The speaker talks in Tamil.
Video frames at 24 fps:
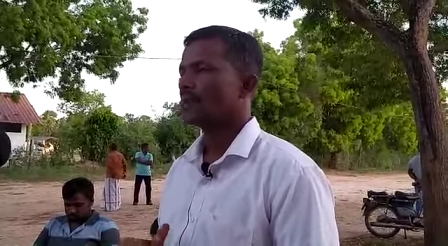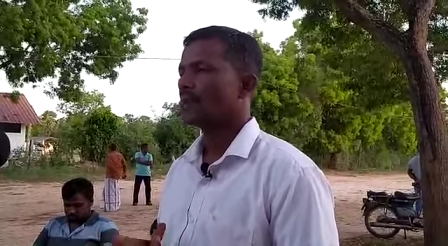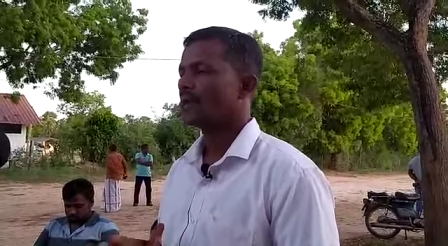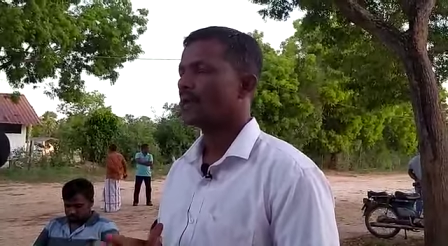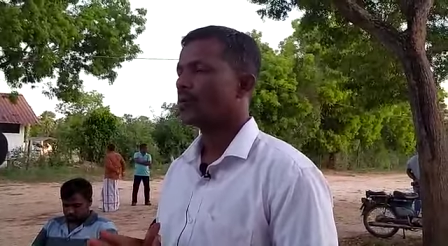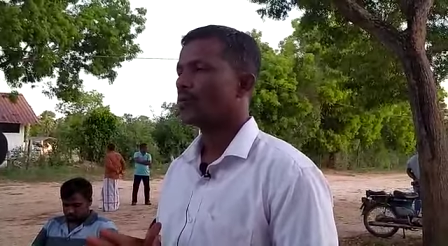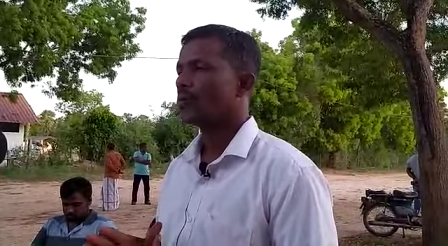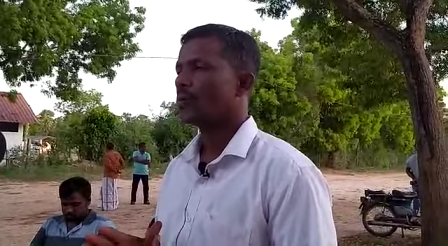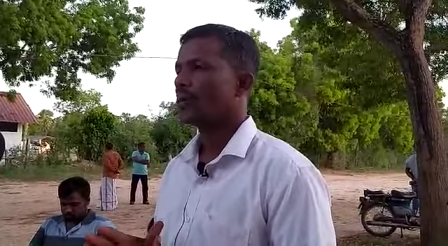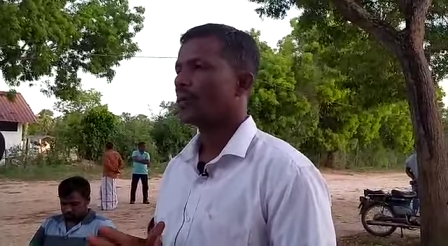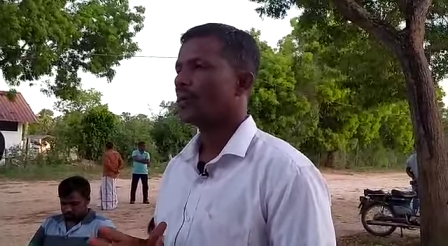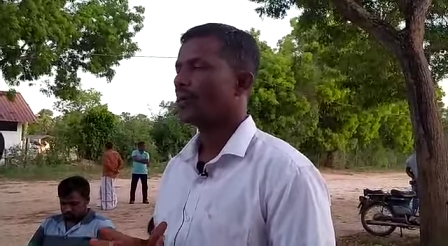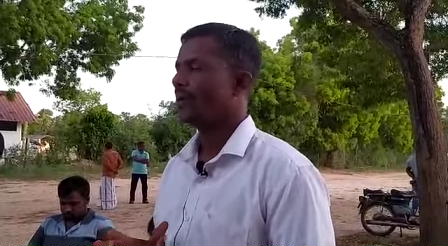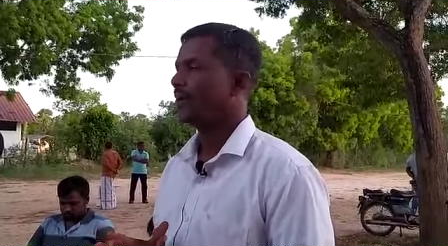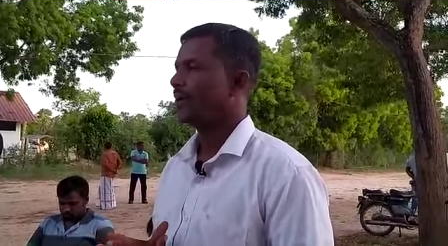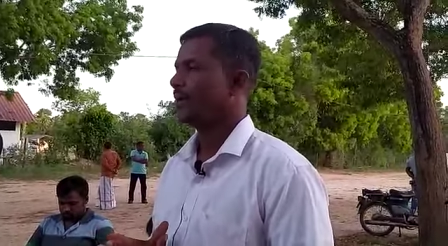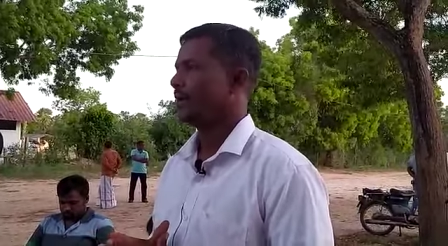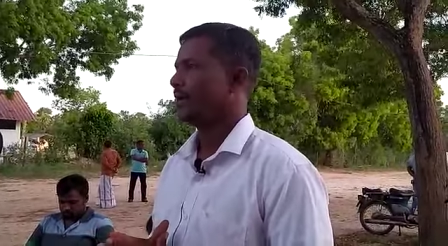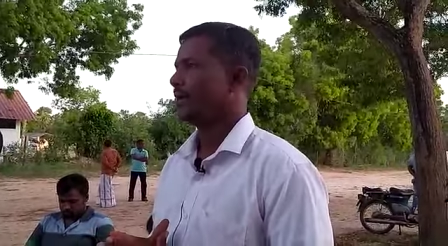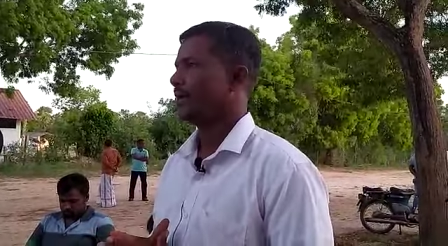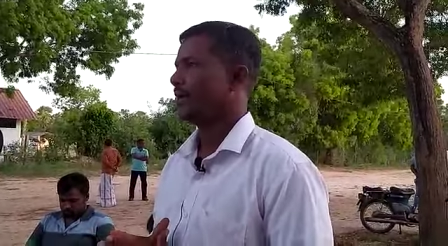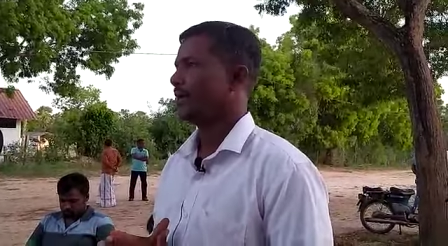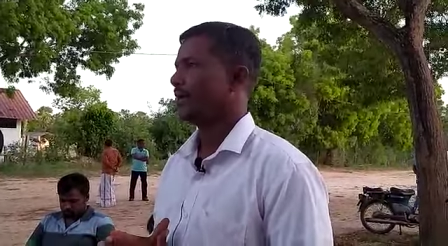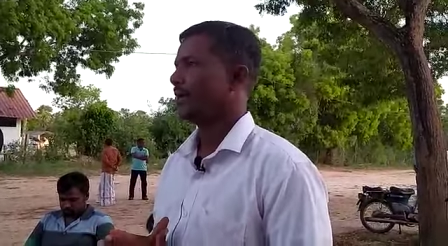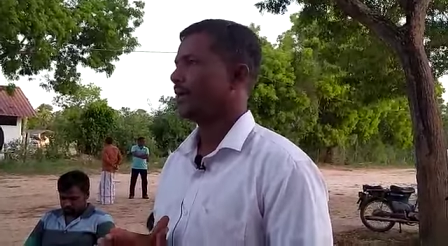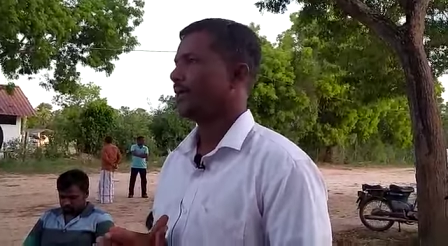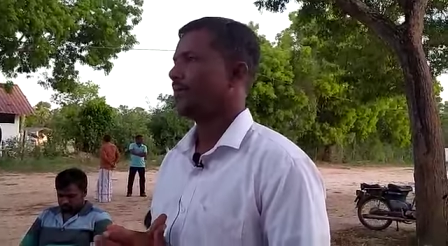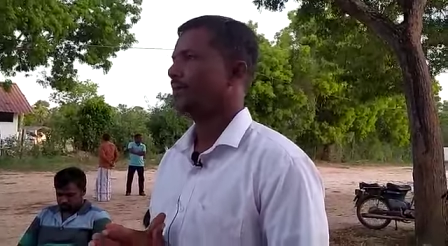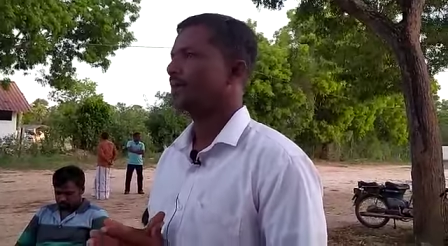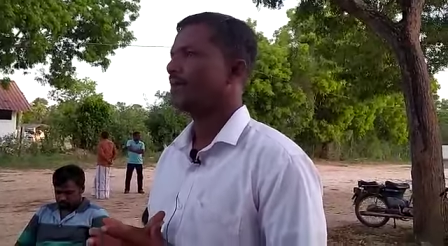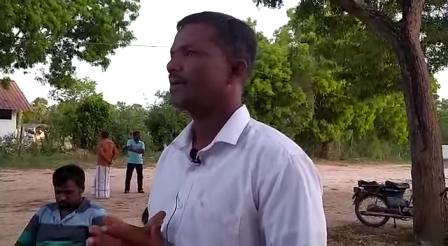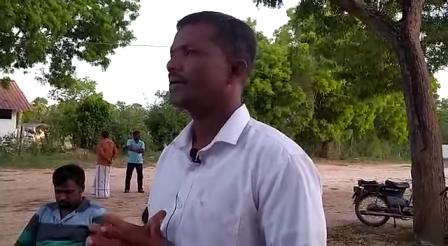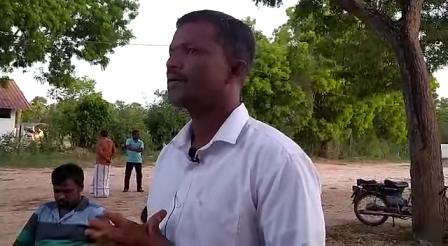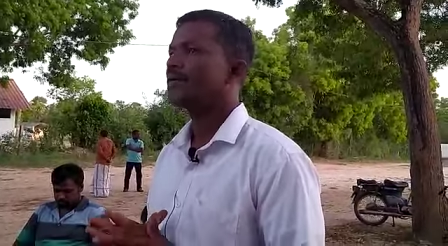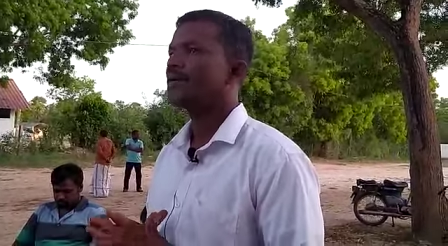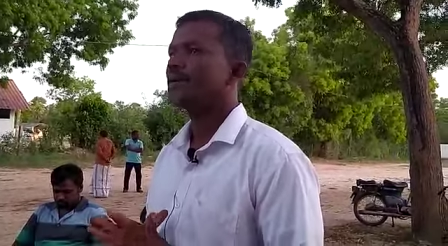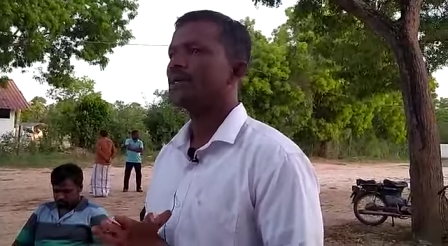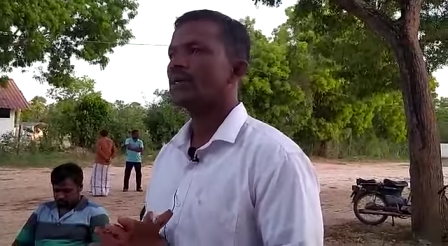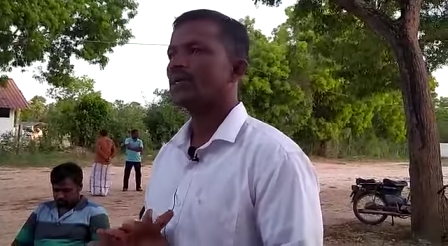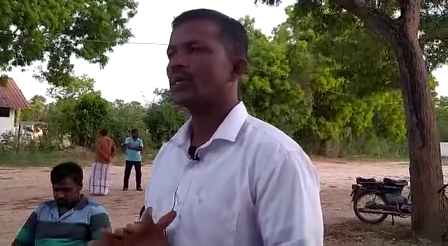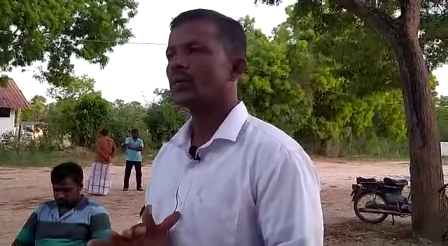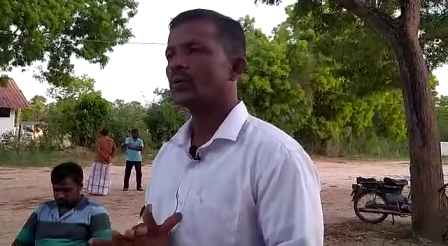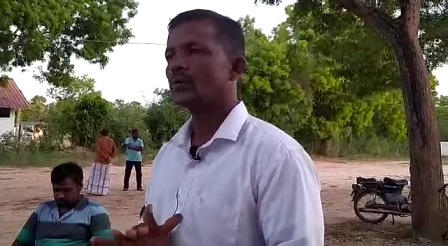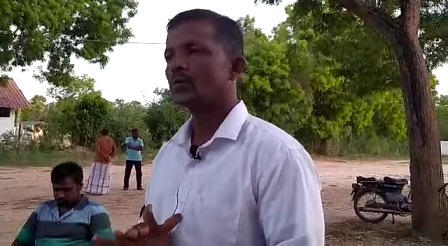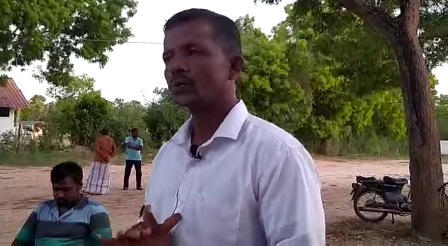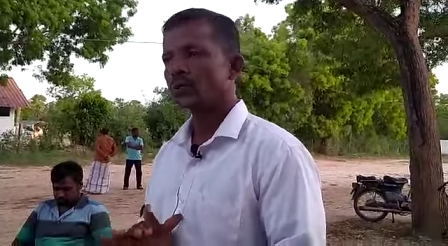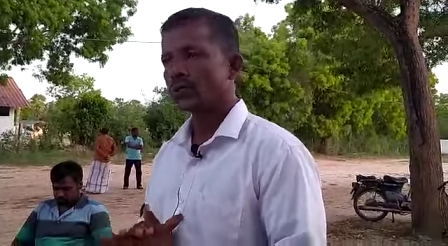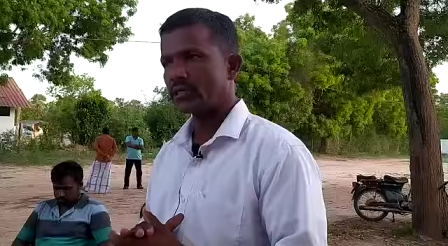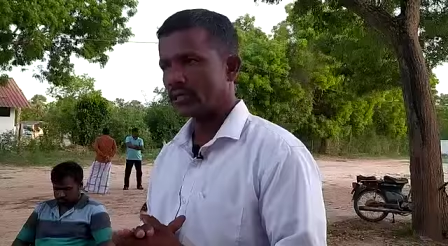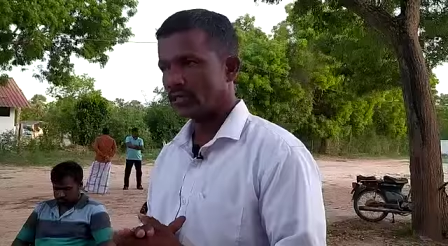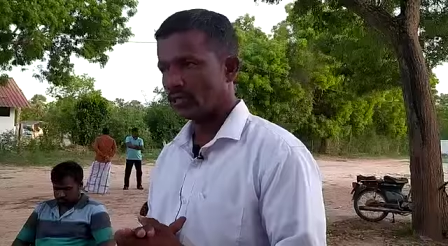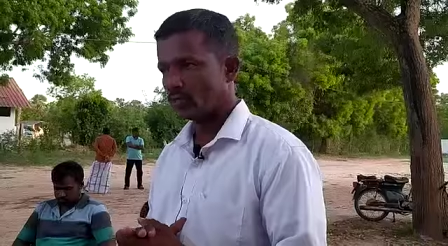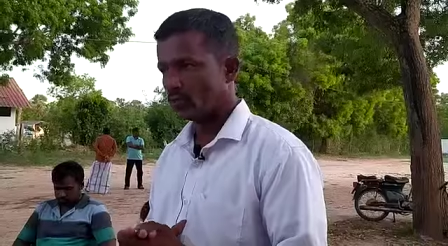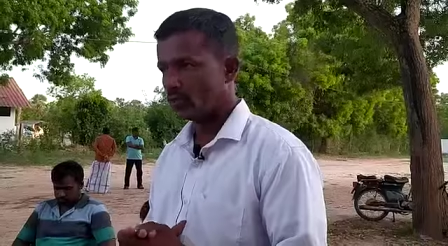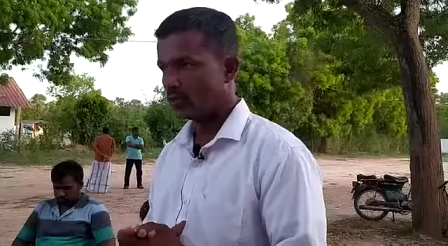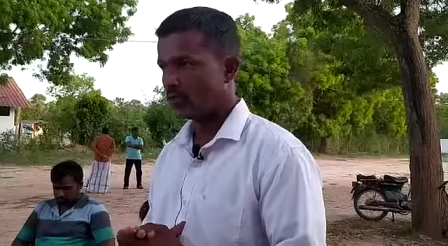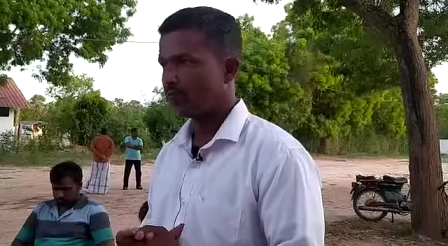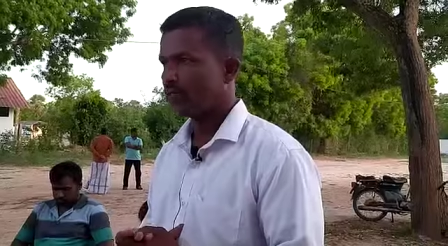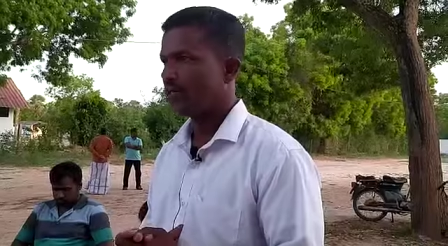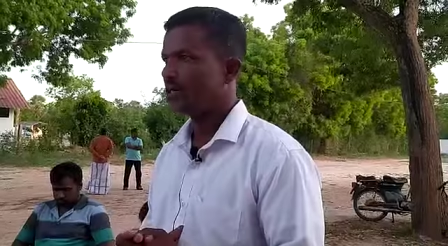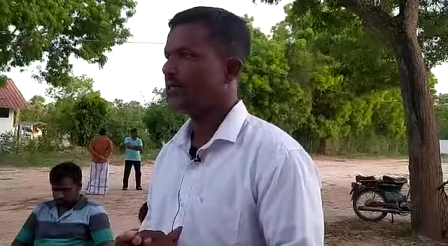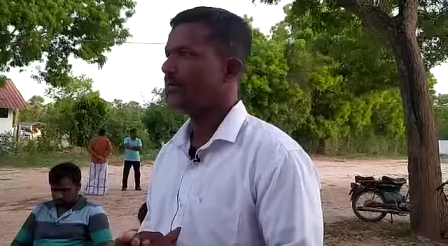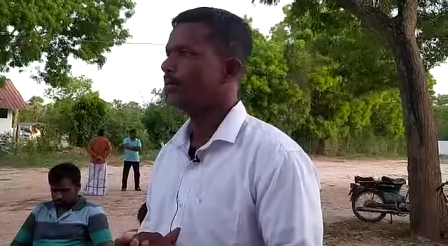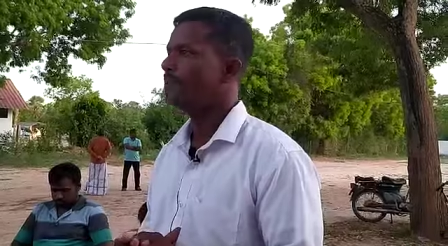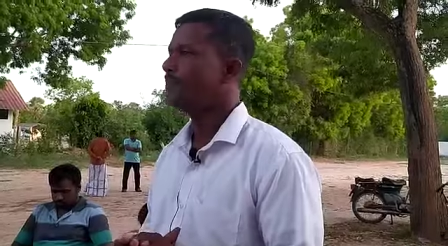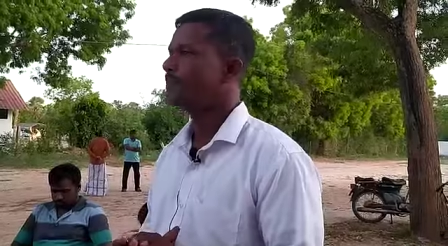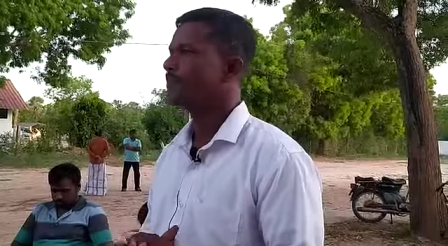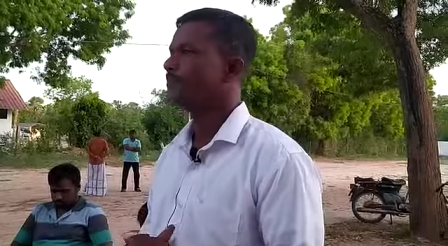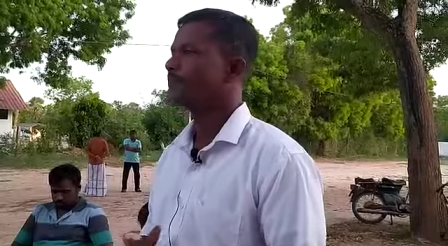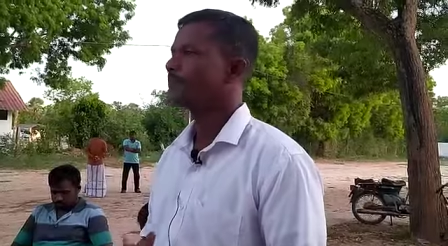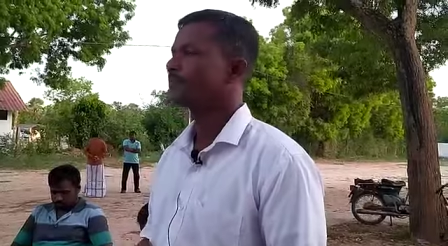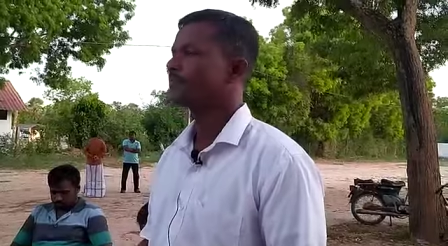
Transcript: எங்களுடைய வெற்றியை நீங்கள் உறுதி செய்து கொள்ள வேண்டும்